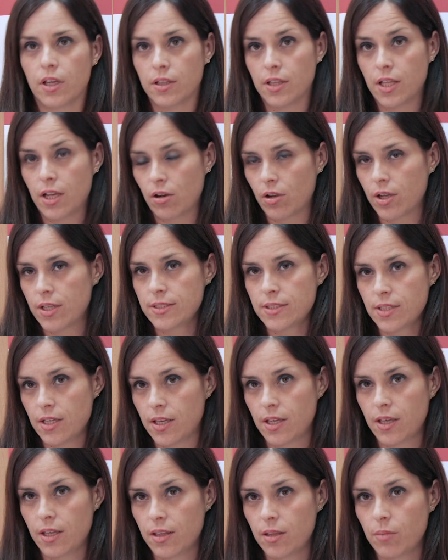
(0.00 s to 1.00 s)
de los que
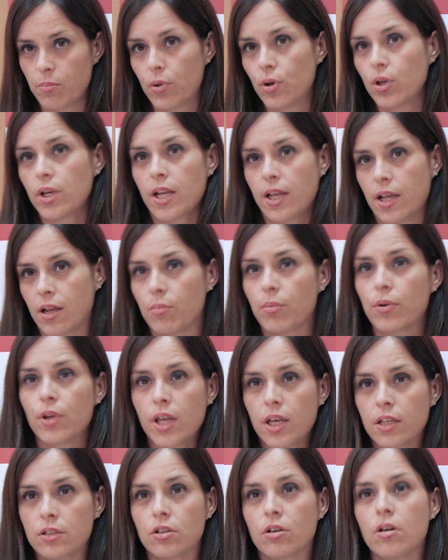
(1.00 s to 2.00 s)
se dispone en el
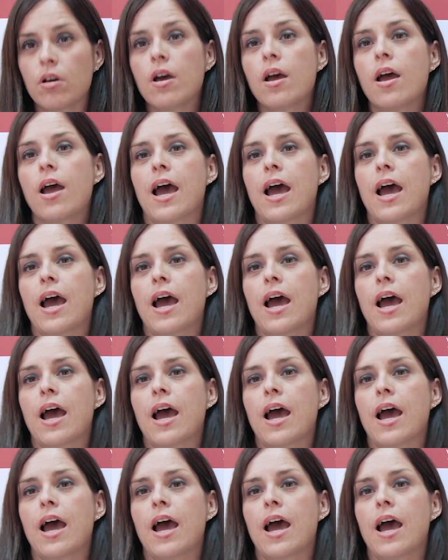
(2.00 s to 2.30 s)
proyecto